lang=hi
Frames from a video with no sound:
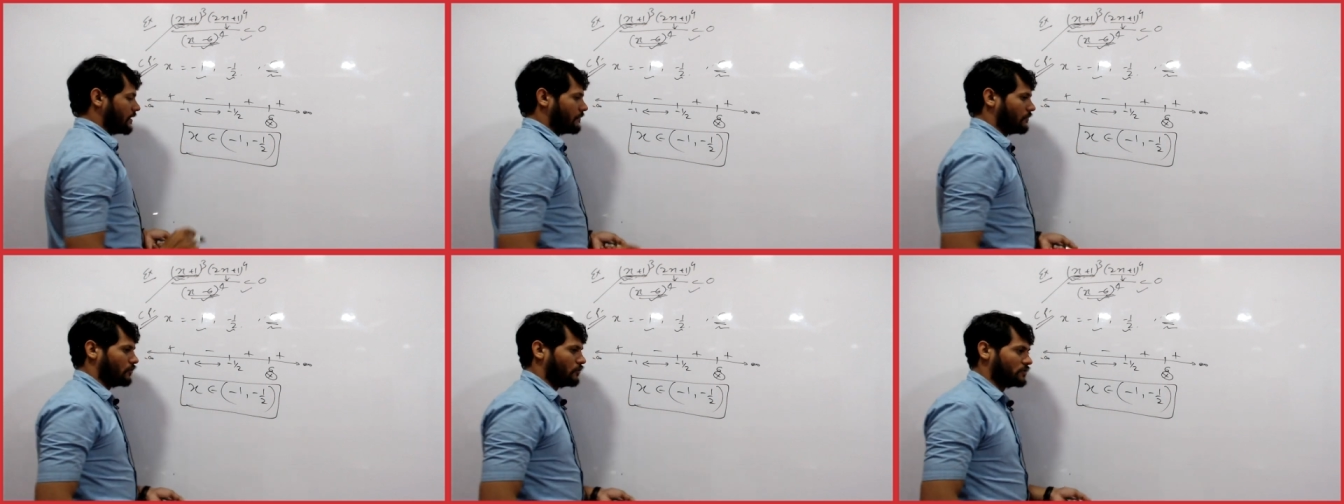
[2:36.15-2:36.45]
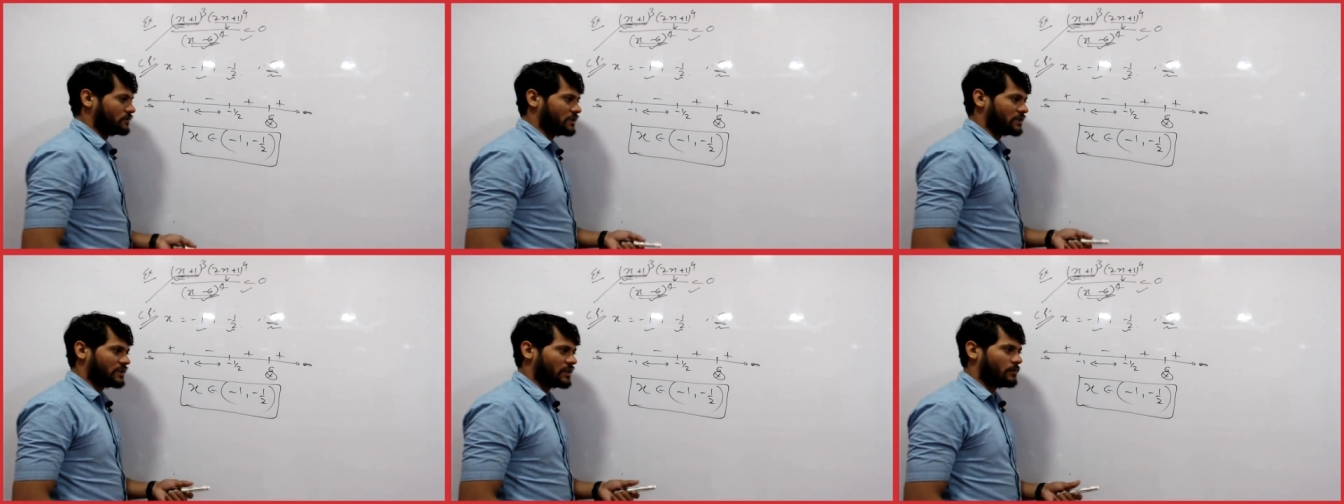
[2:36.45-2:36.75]
हो
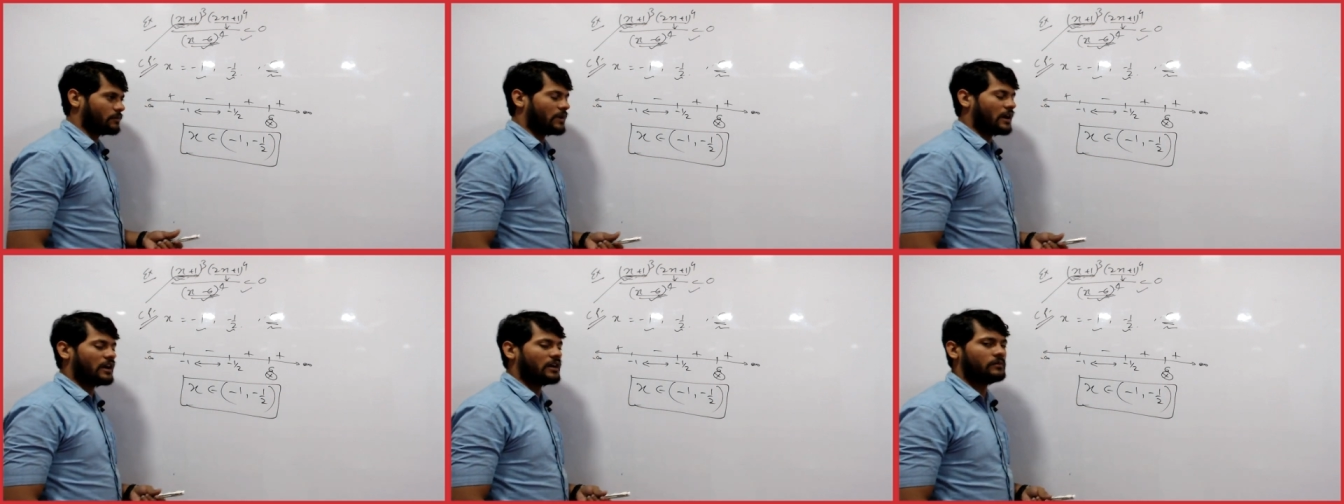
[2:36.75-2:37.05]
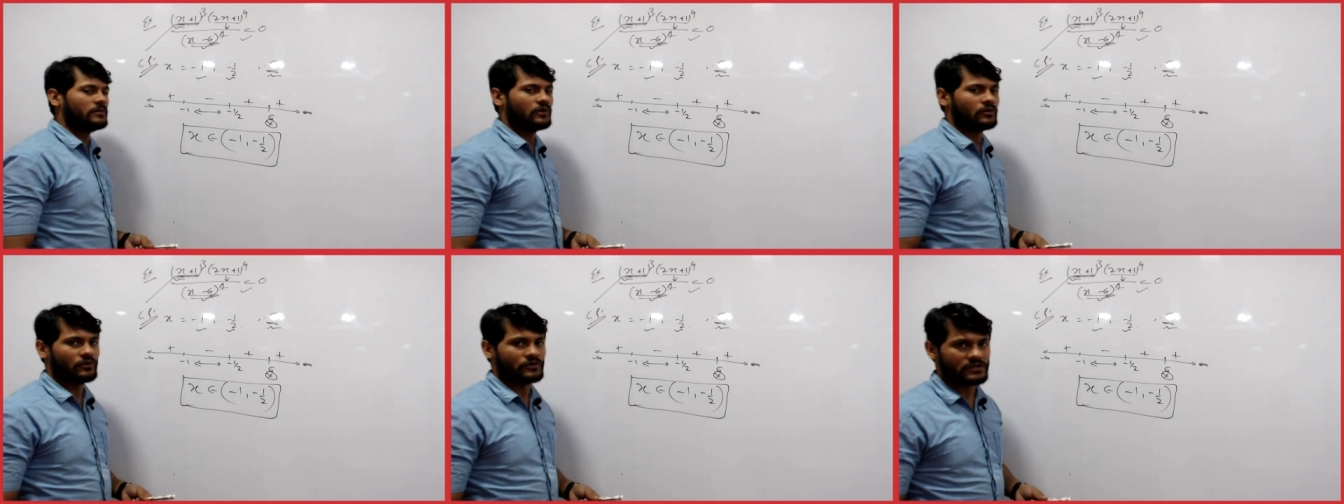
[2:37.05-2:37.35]
सकता है माइंड
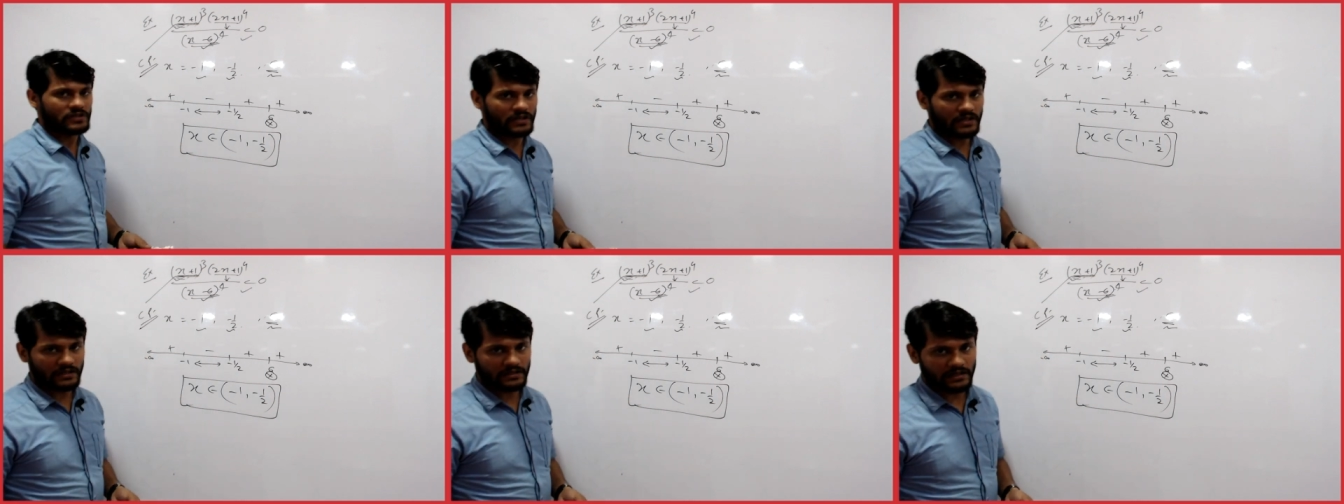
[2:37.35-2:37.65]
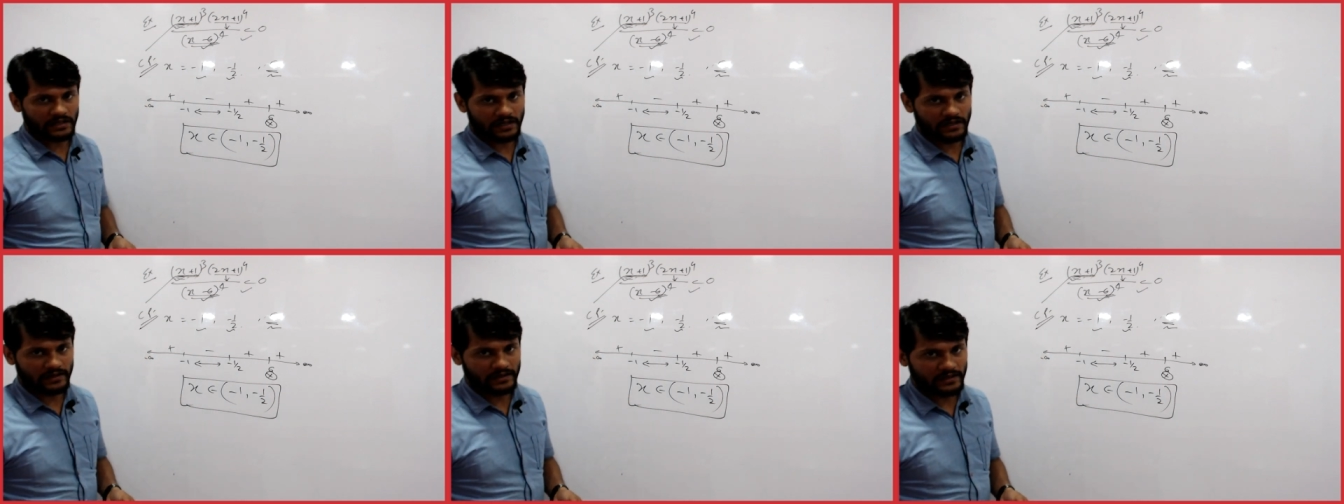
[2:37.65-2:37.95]
में क्वेश्चन आता है
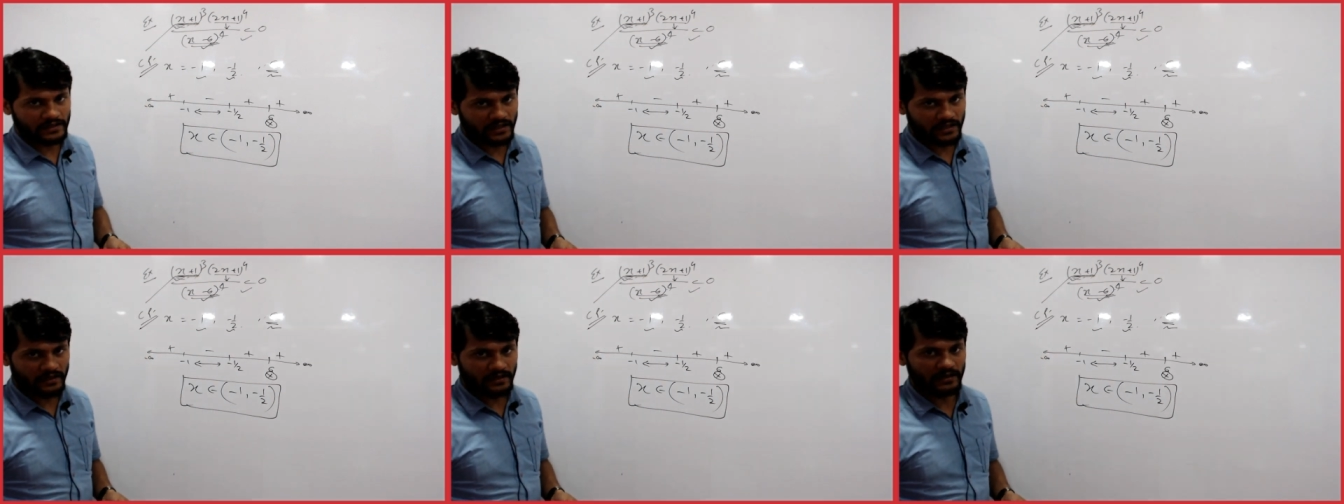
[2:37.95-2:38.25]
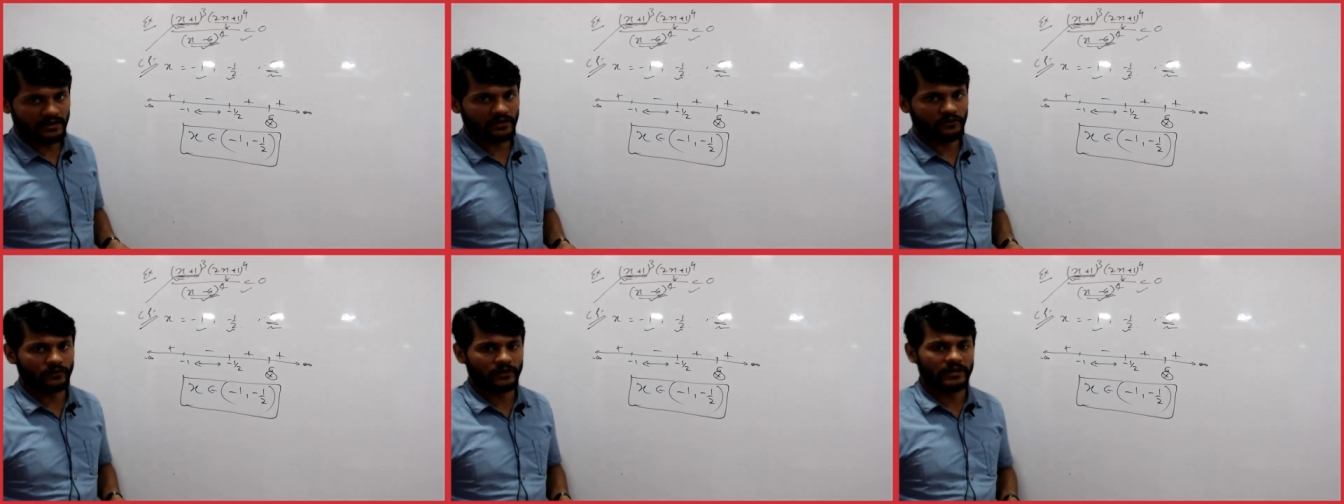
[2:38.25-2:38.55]
कि लीनियर
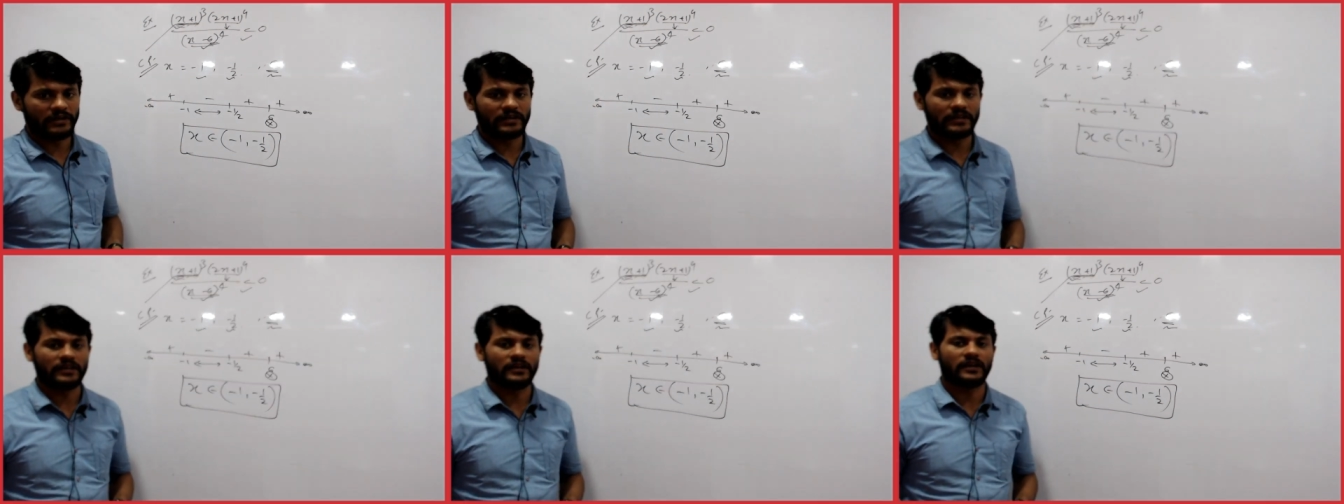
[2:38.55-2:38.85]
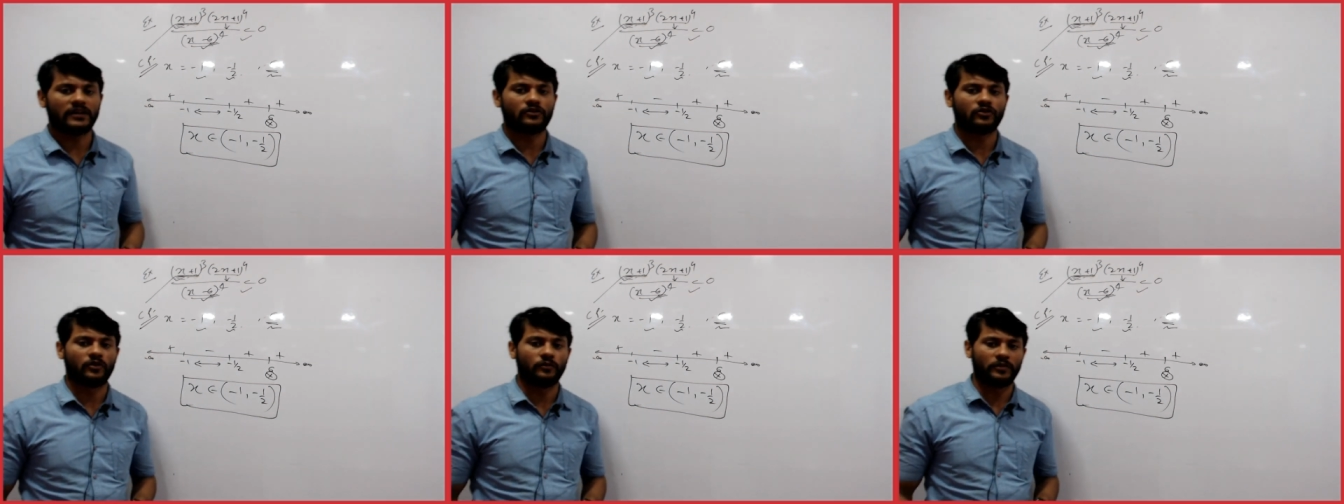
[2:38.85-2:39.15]
इनइक्वलिटी का
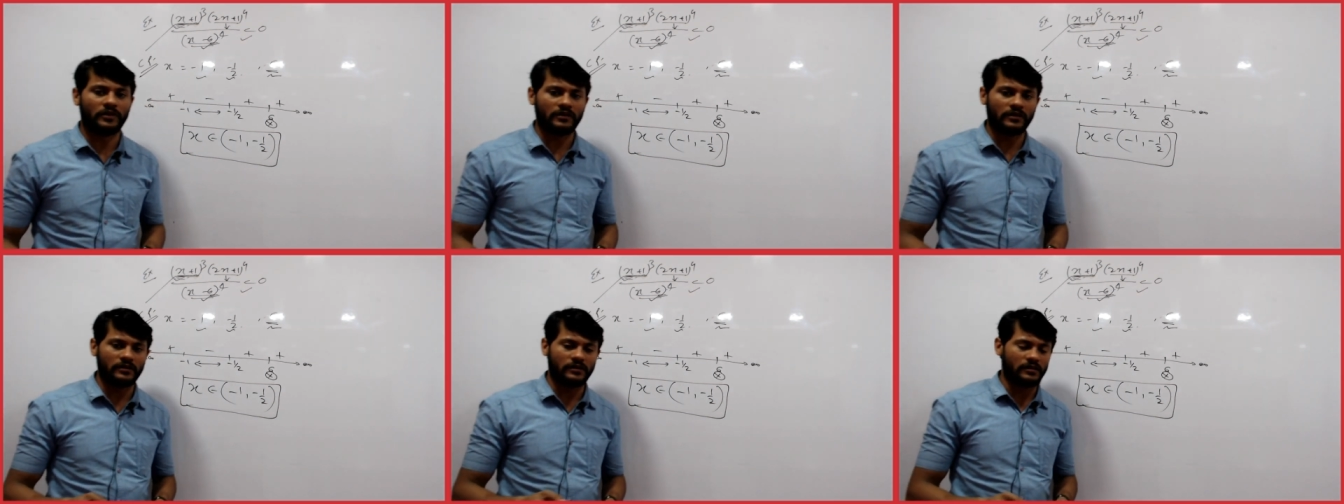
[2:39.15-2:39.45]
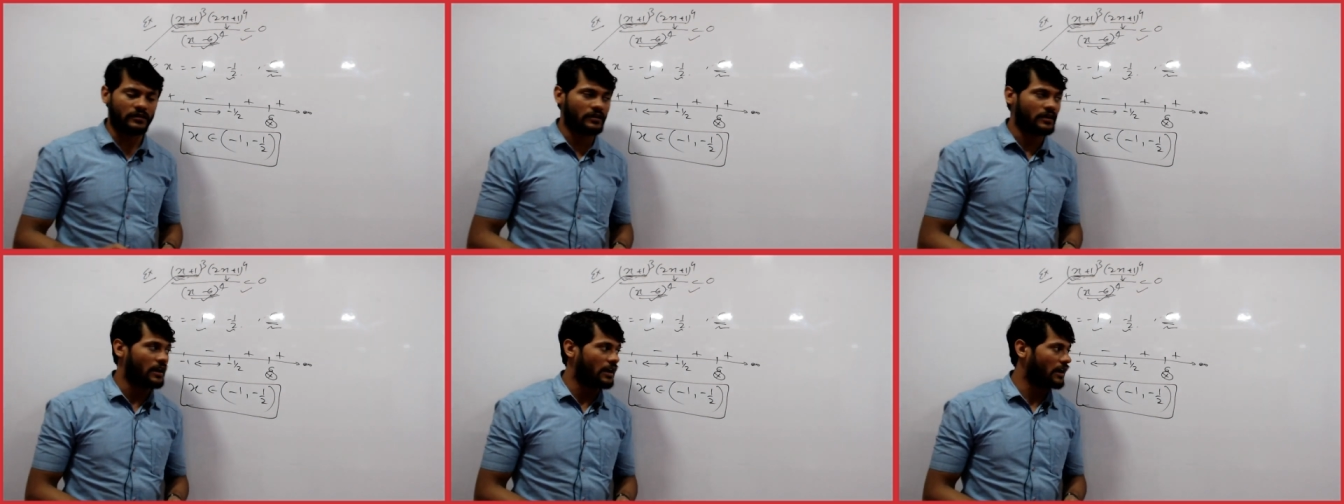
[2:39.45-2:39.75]
टॉपिक
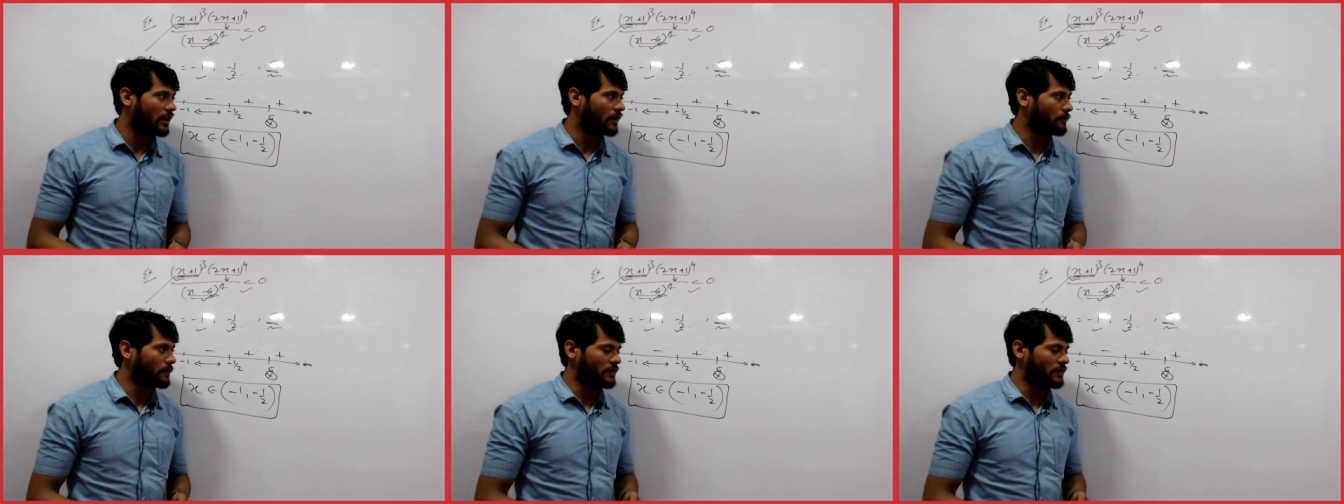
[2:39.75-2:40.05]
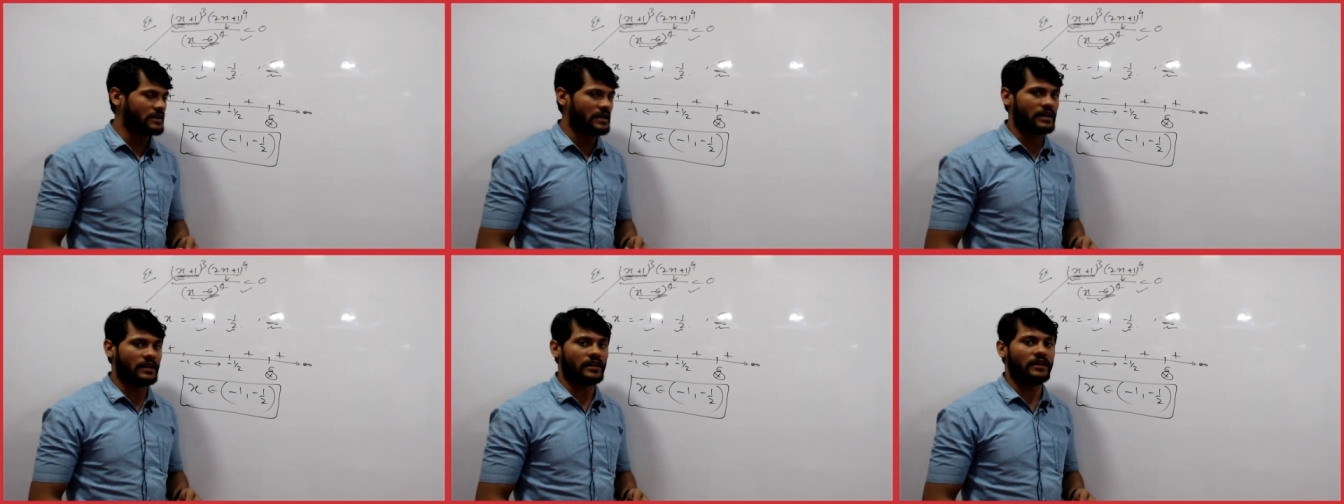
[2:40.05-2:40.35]
कहां पे
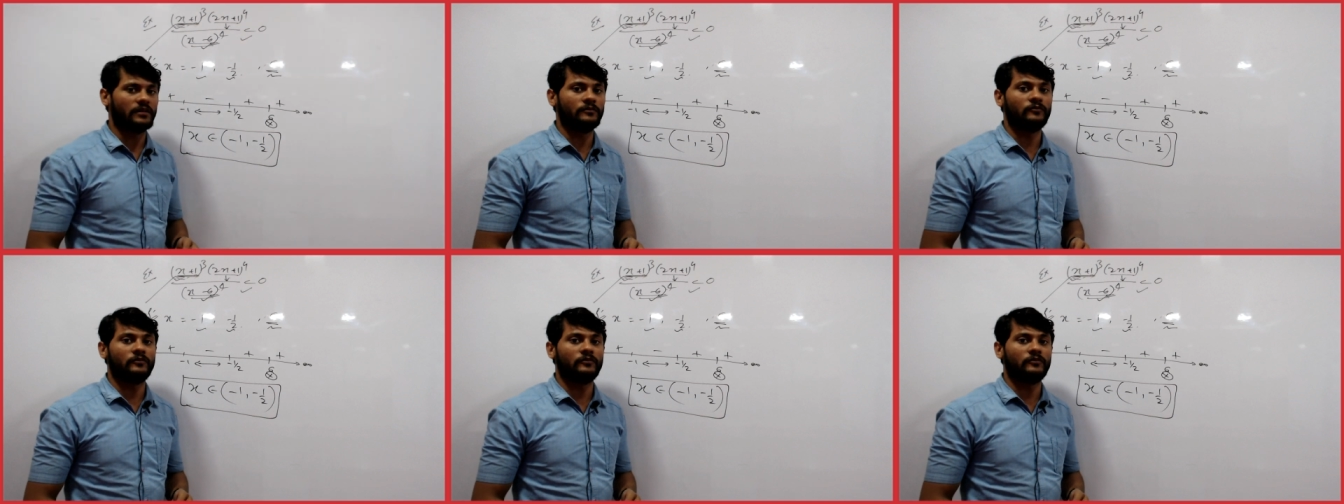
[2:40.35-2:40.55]
जाकर के